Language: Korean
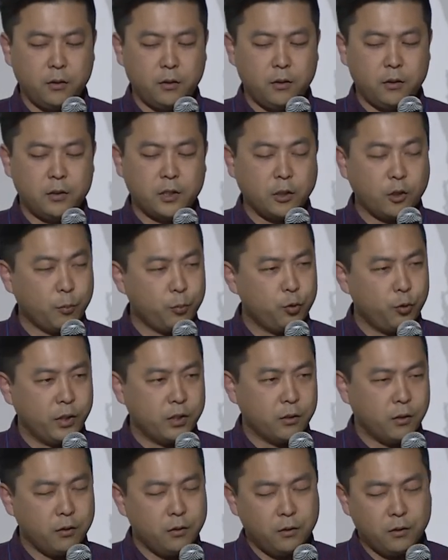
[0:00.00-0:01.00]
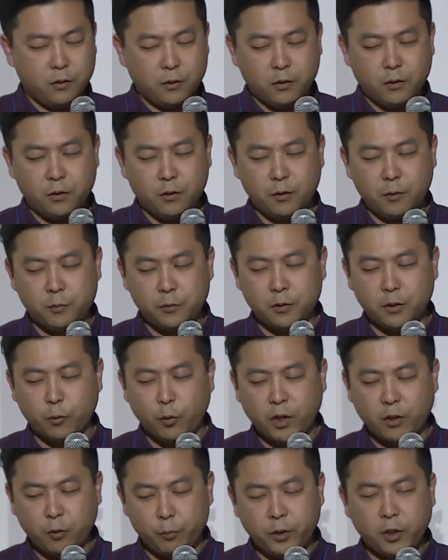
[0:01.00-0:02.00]
스타트업 중에서 어,
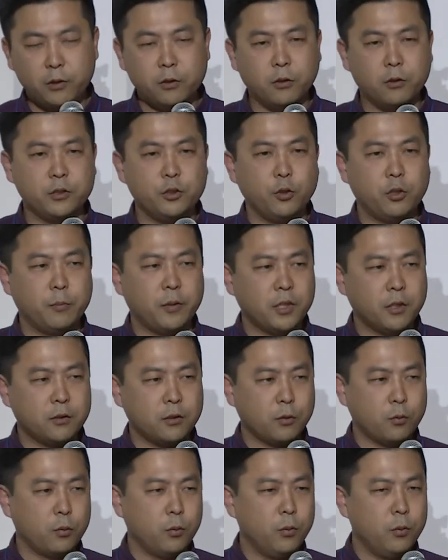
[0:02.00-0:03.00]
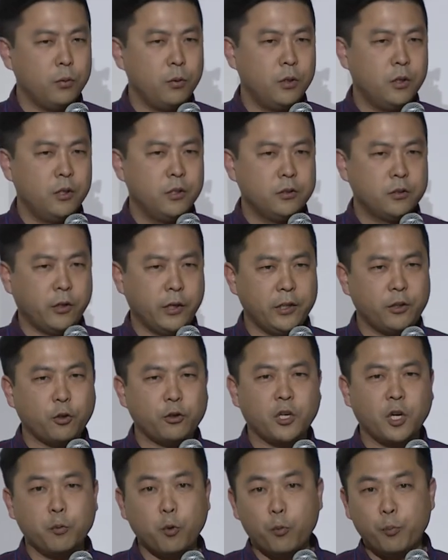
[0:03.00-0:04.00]
와이 컴비네이터 지원을 받았었고 저희한테
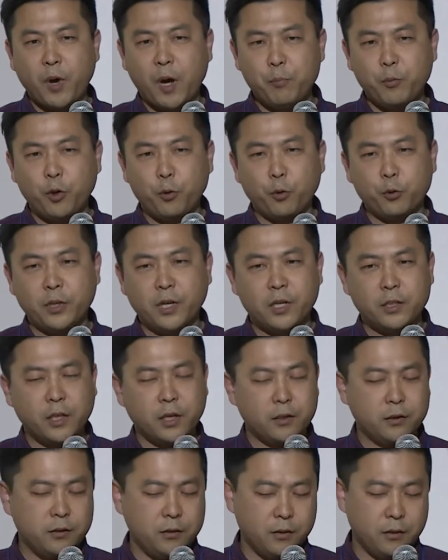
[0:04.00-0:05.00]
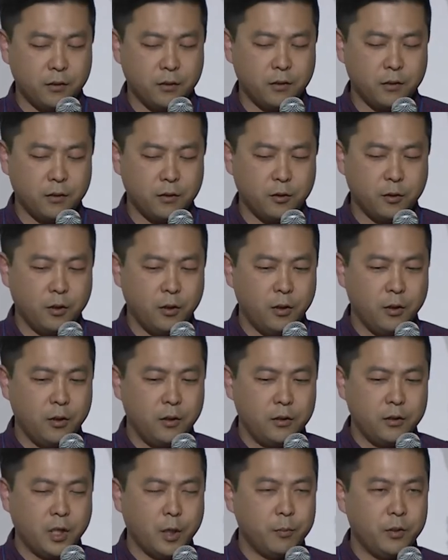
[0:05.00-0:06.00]
어떻게 보면 반면 교사가 되는 어,
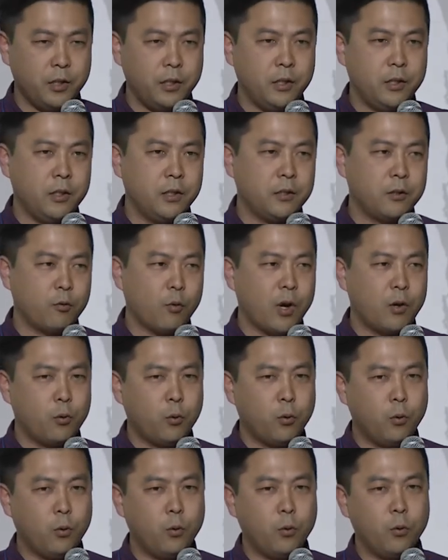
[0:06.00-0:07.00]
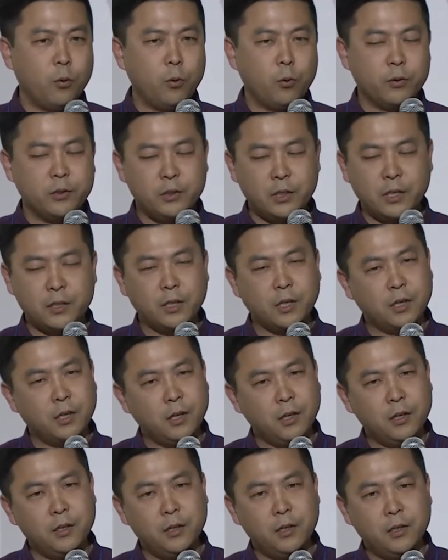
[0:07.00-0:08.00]
태블릿 광고를
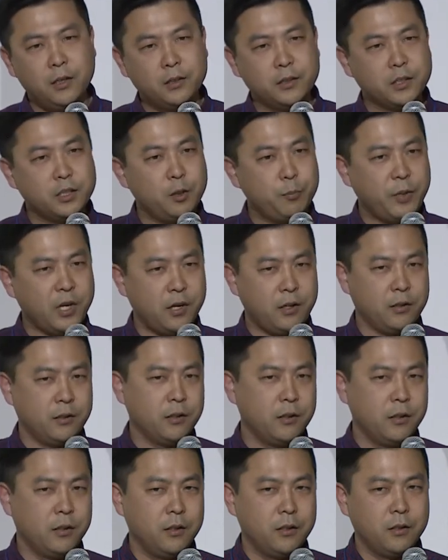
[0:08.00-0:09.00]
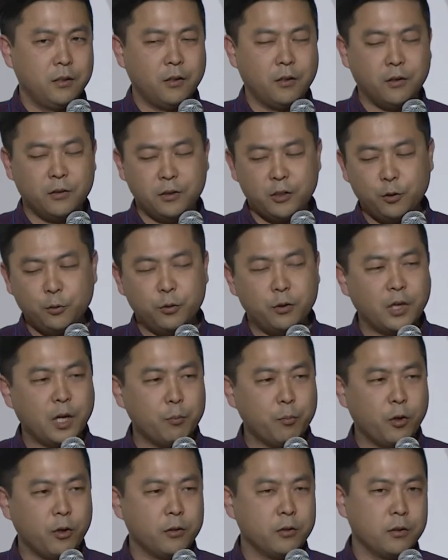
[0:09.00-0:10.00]
하다가 실패한 어, 친구들
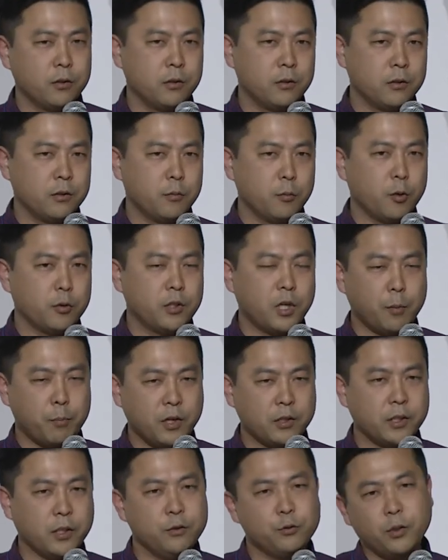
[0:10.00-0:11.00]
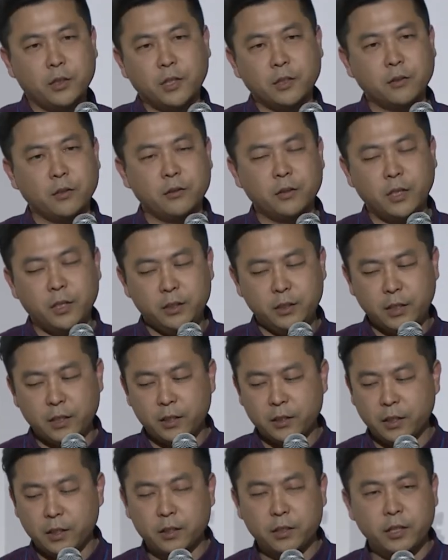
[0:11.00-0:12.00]
한번 뭐 드랍박스에 인수가 됐었는데
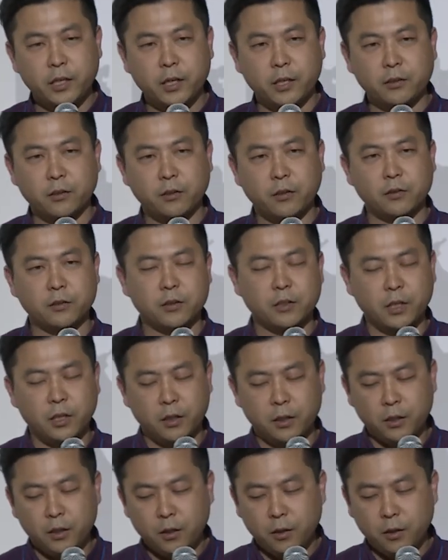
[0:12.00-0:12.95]
이야기할 기회가 있었었는데